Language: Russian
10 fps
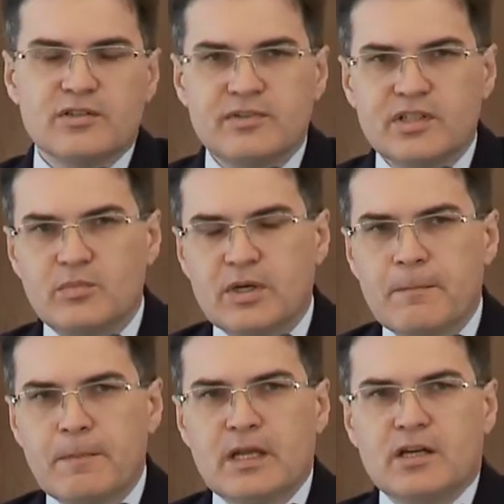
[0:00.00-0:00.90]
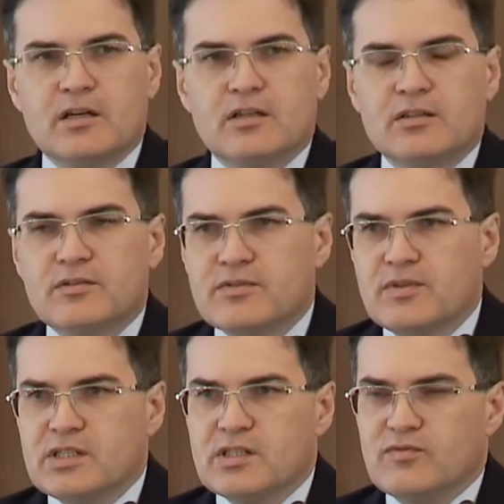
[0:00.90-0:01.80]
время э, в
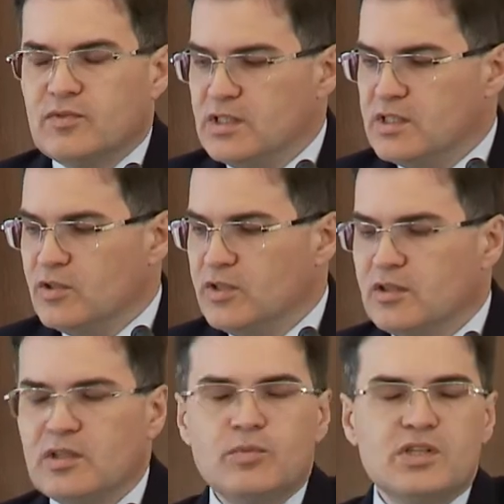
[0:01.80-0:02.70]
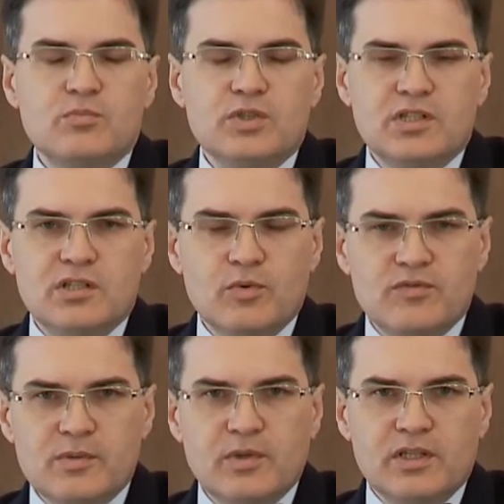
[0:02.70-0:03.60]
связи с внесенными изменениями в
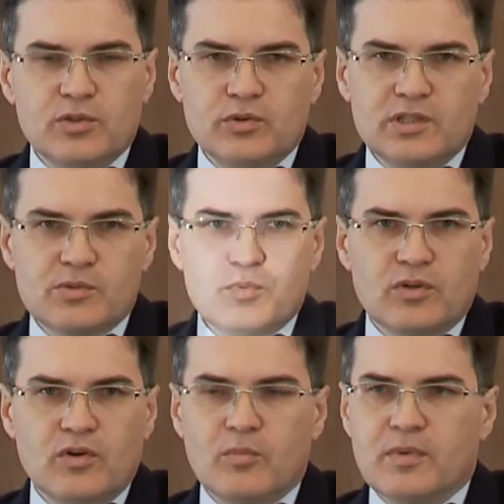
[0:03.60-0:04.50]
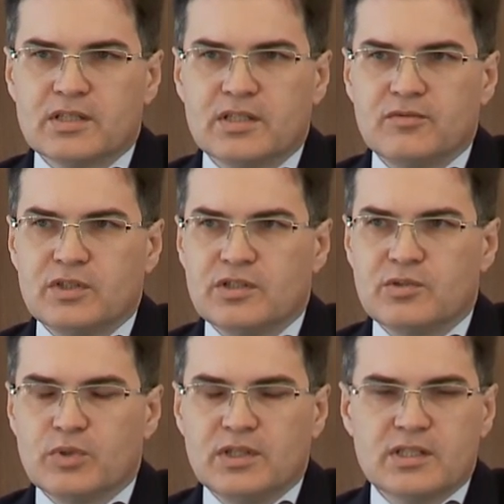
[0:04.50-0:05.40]
земельный кодекс 1 марта
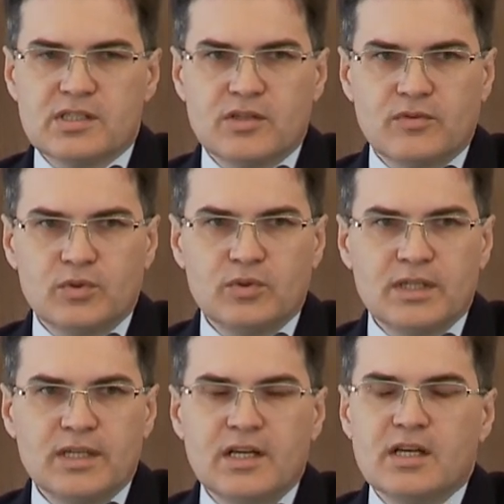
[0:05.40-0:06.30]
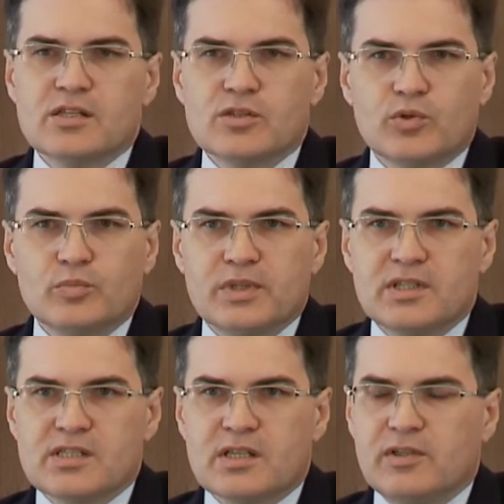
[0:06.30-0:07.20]
2015 года срок
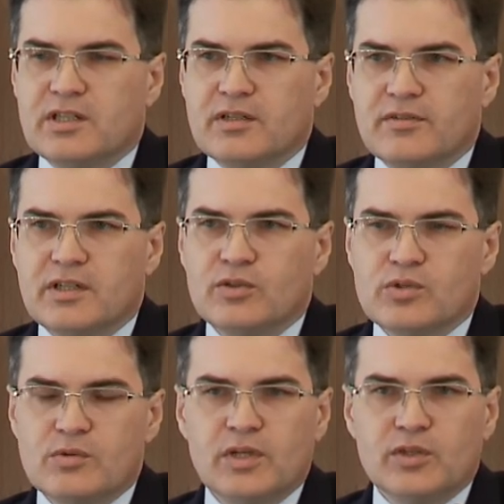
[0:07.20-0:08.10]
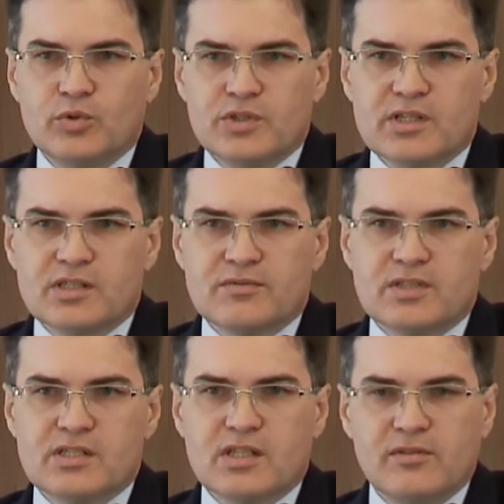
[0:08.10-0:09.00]
предоставления в аренду земельных участков
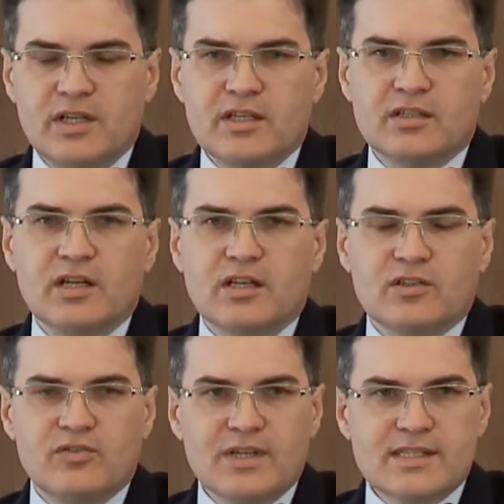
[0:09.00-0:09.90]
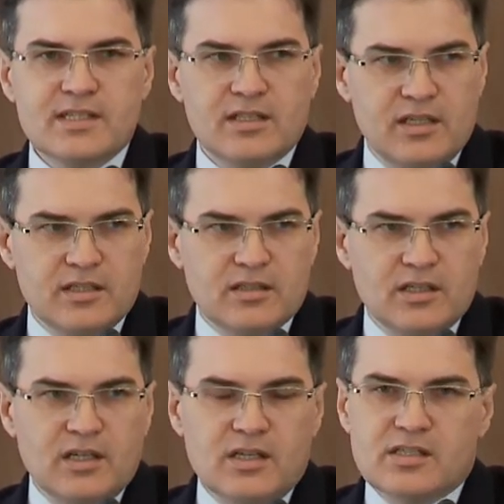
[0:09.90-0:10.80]
составляет 20 лет.
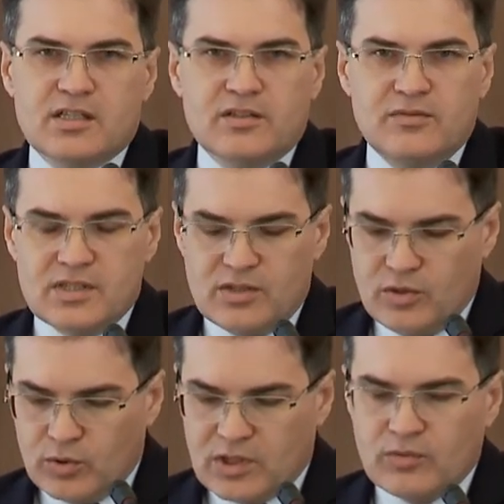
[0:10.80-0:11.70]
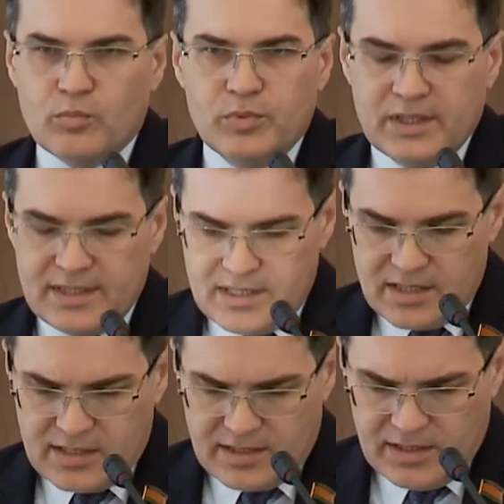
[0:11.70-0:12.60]
Соответственно, до того было
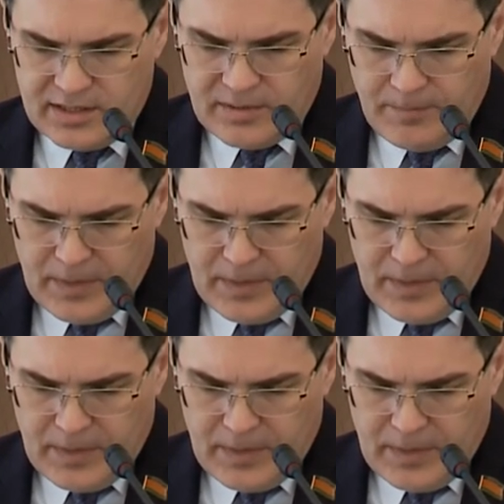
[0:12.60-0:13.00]
10 лет.